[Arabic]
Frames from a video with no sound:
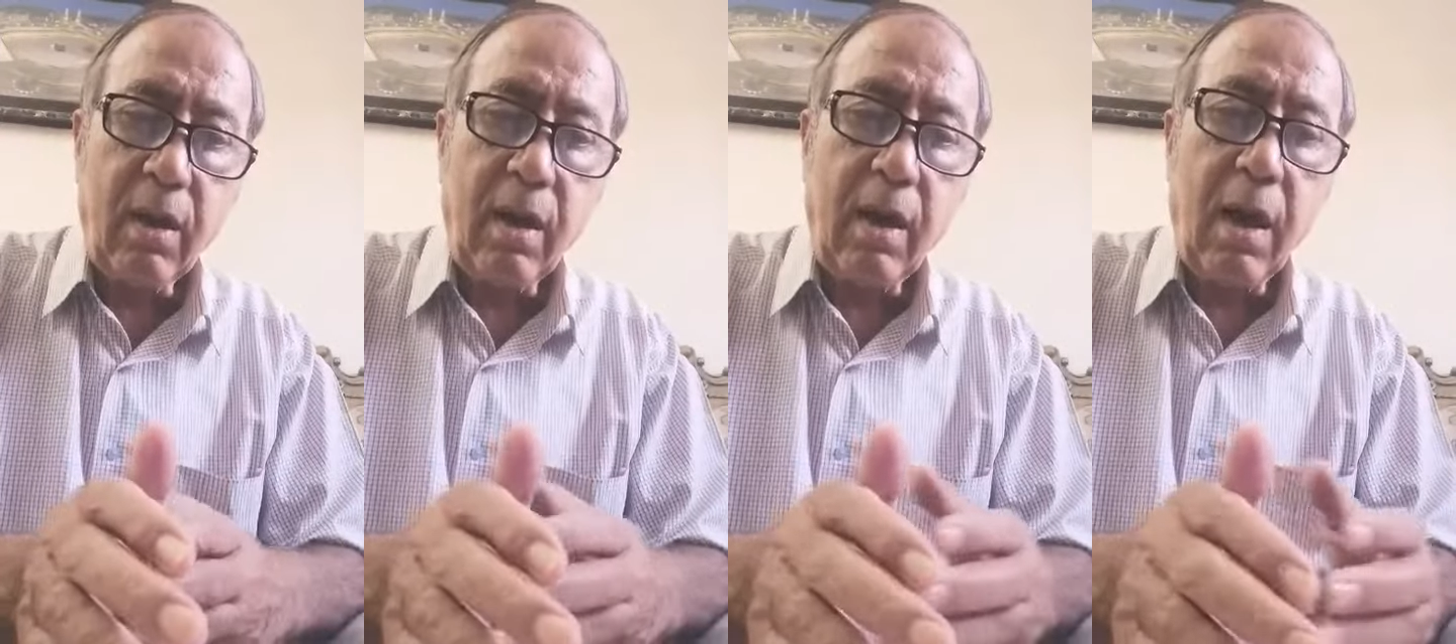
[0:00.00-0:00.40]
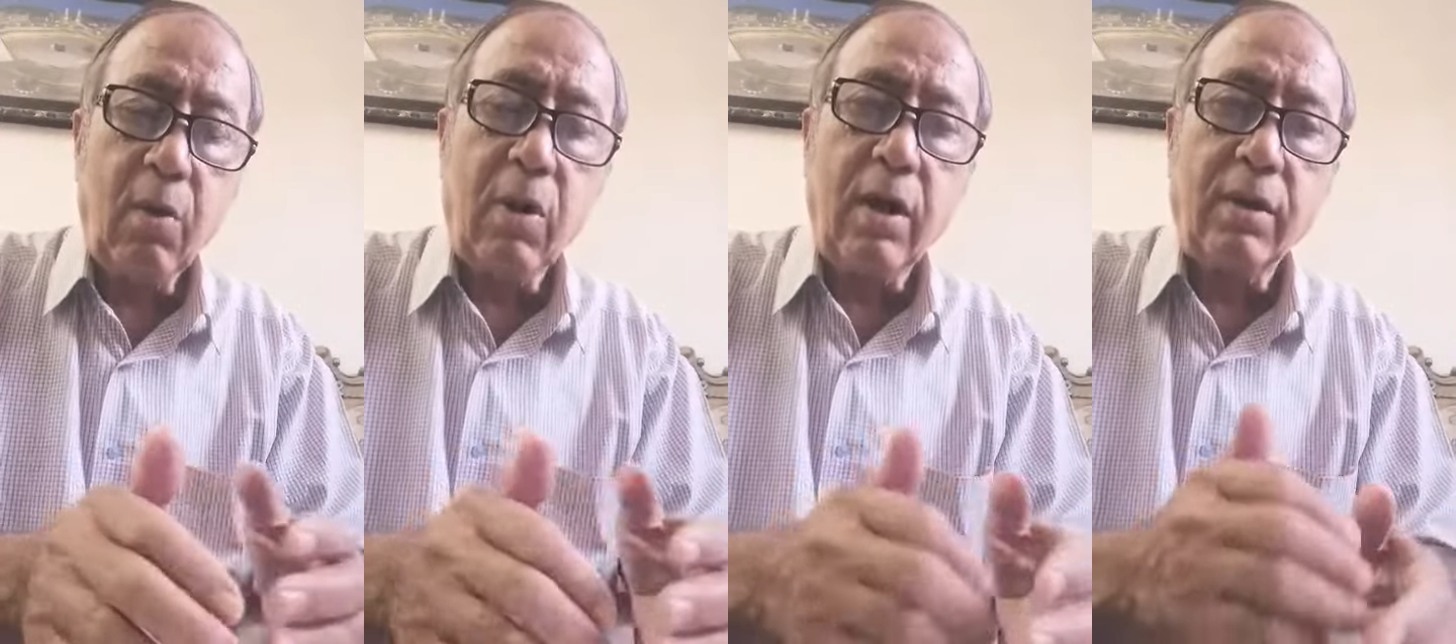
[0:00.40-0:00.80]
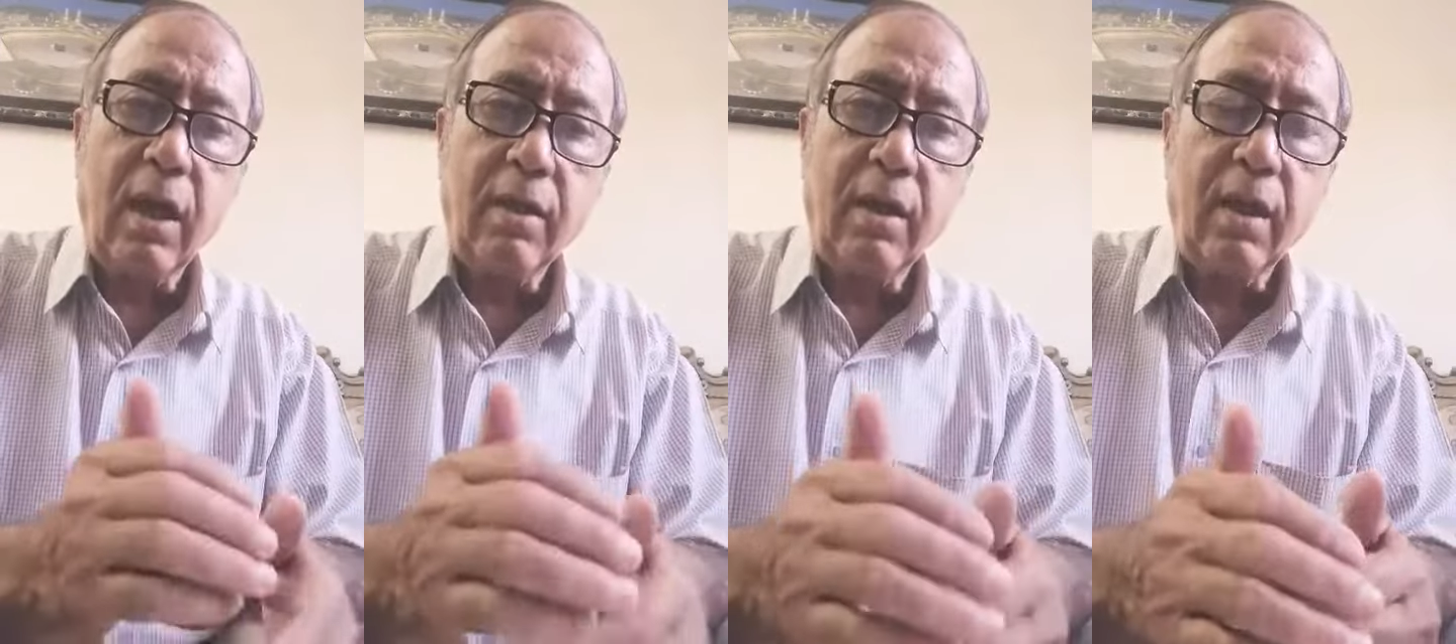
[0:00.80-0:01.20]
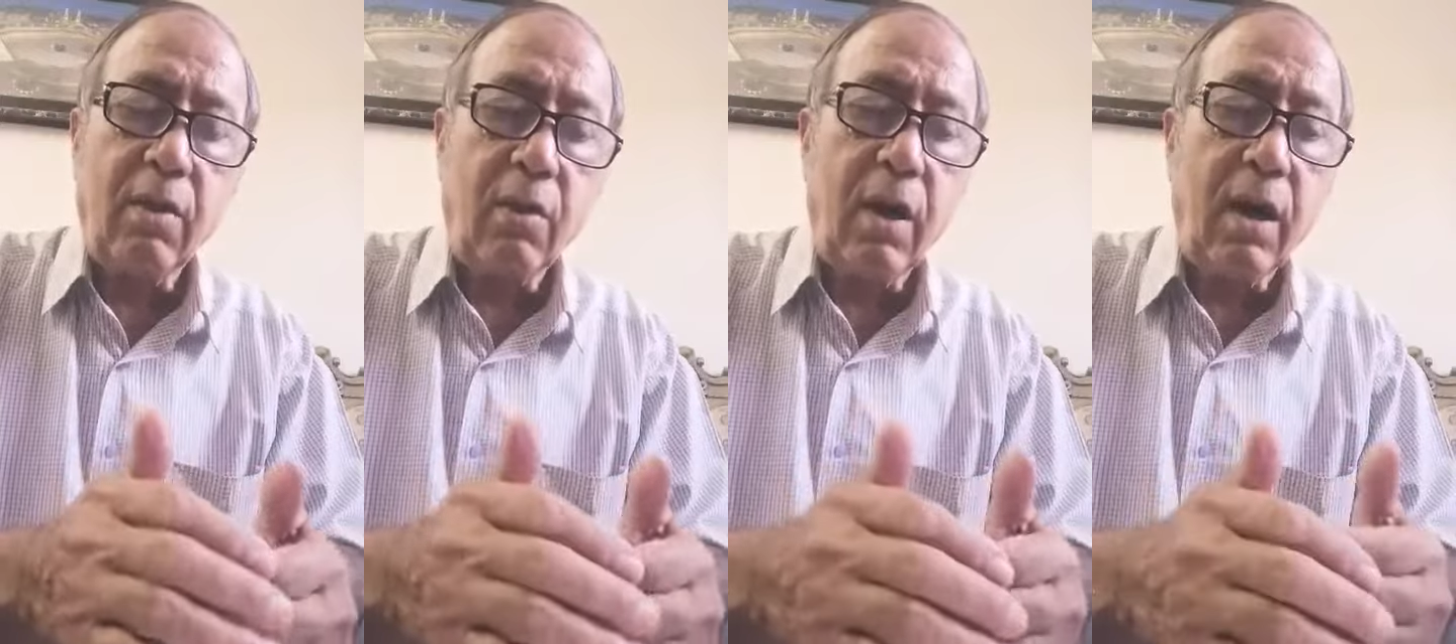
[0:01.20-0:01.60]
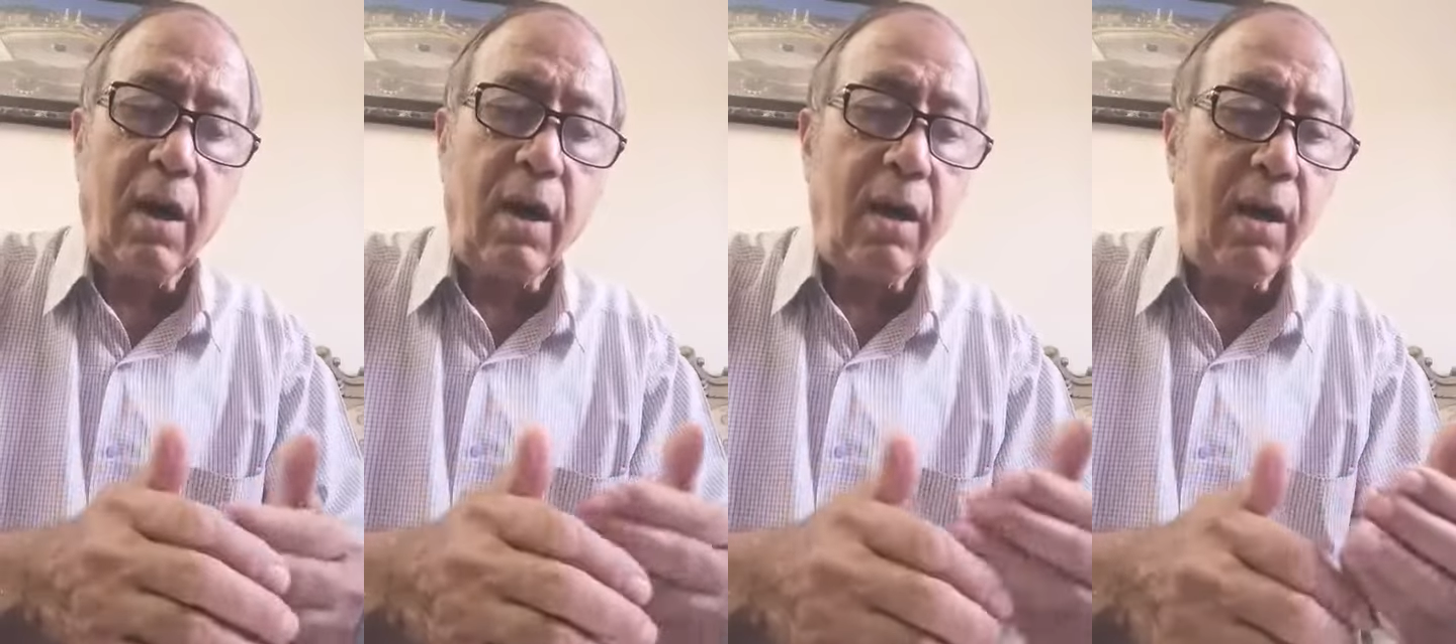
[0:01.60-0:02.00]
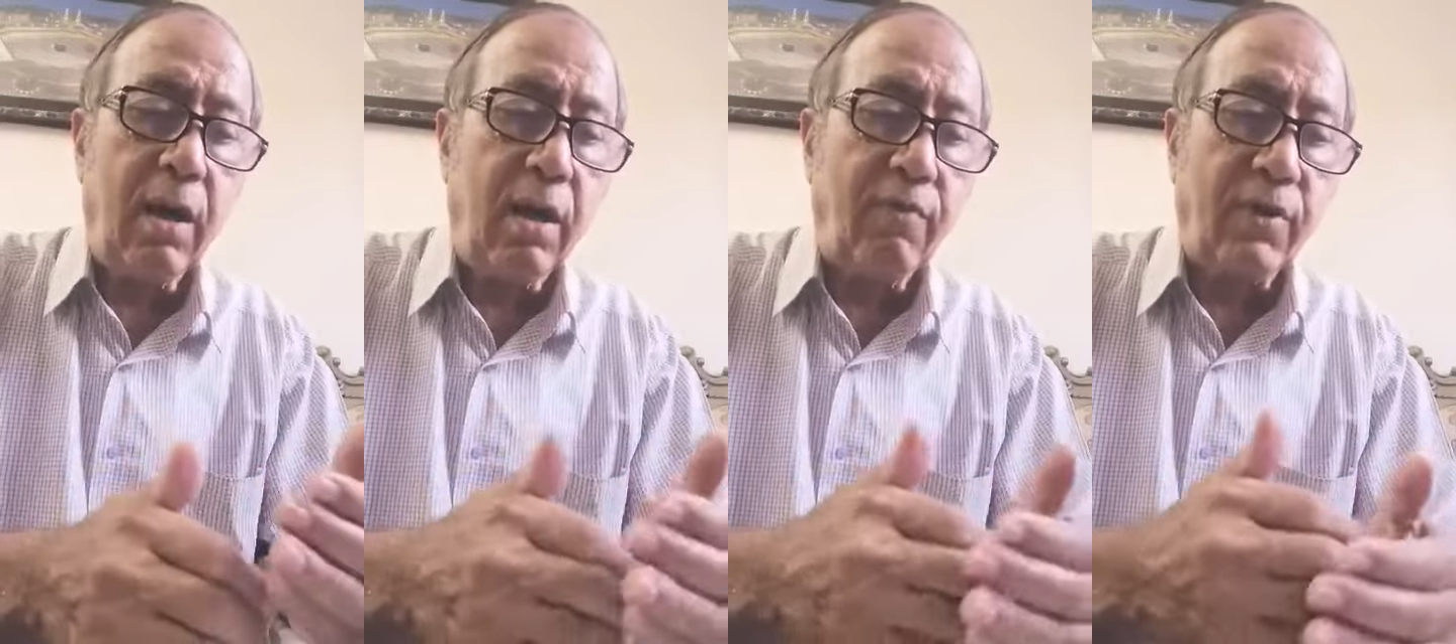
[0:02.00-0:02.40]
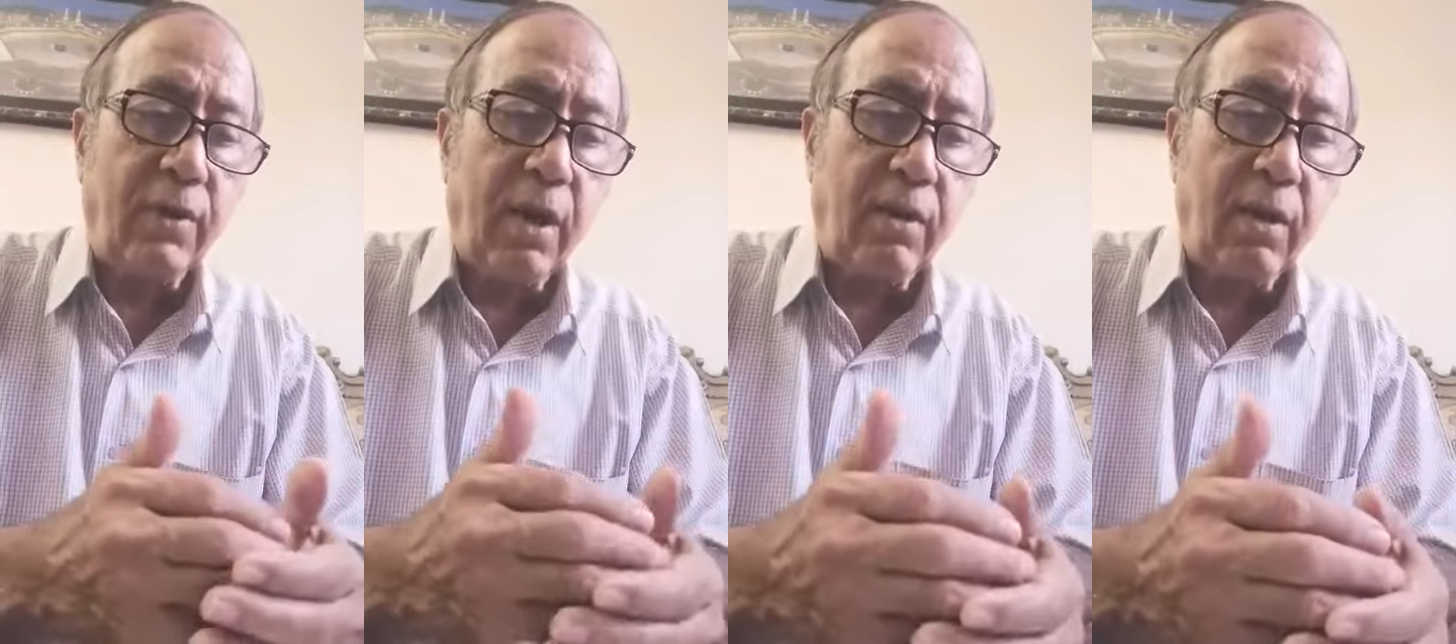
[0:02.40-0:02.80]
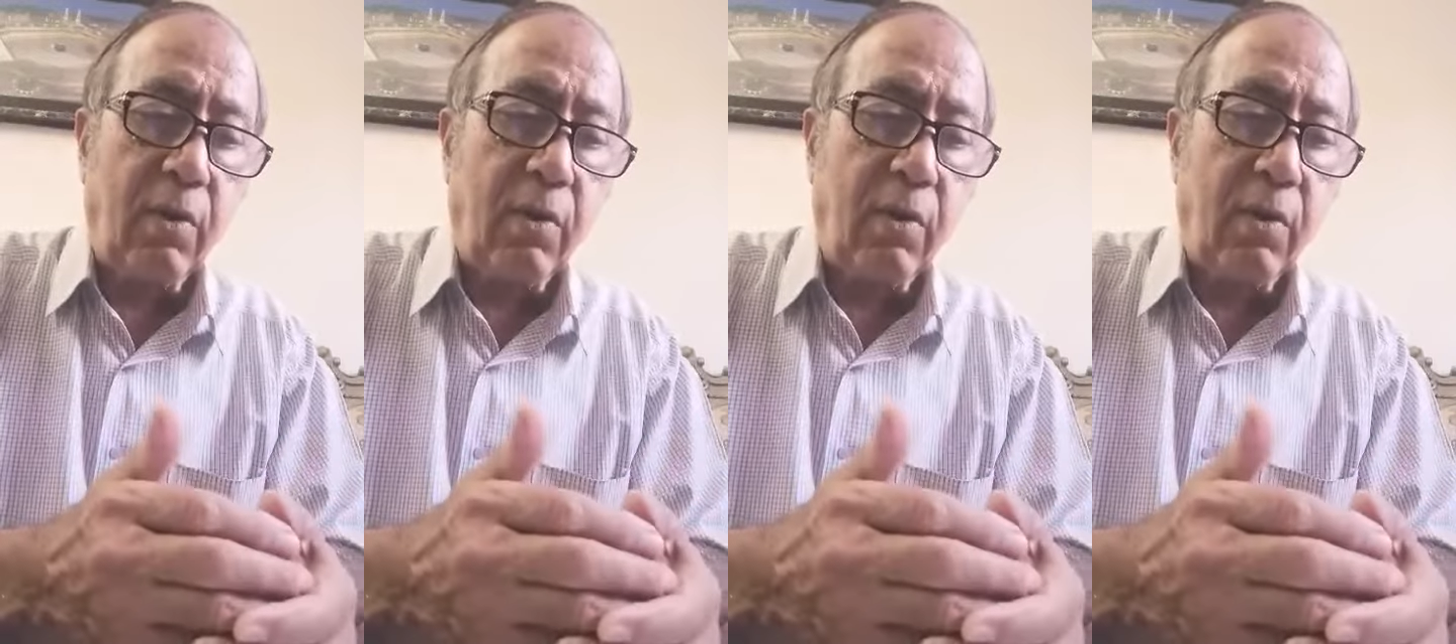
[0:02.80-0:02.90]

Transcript: لأوقات عديدة ولفترات